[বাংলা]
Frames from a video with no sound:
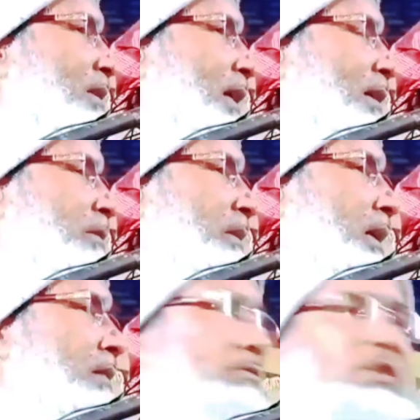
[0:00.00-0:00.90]
আর বাচ্চা আসবে
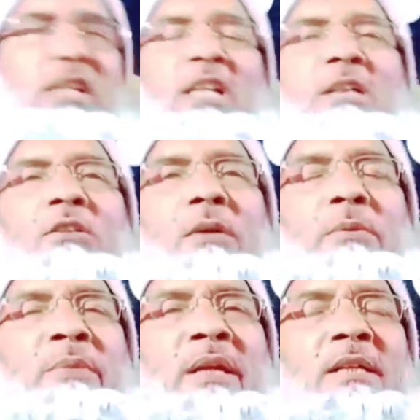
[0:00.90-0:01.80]
না জেনে নিতে
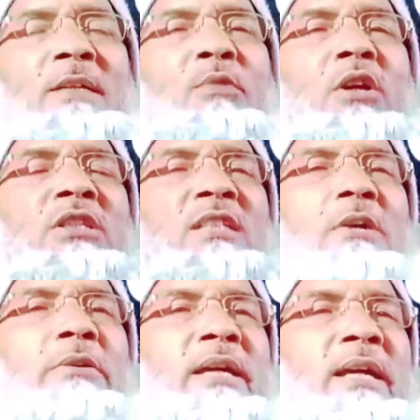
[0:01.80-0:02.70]
হবে মেয়েটি
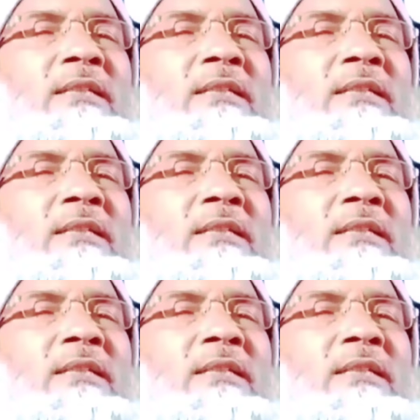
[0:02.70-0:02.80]
বয়স্কা হয়ে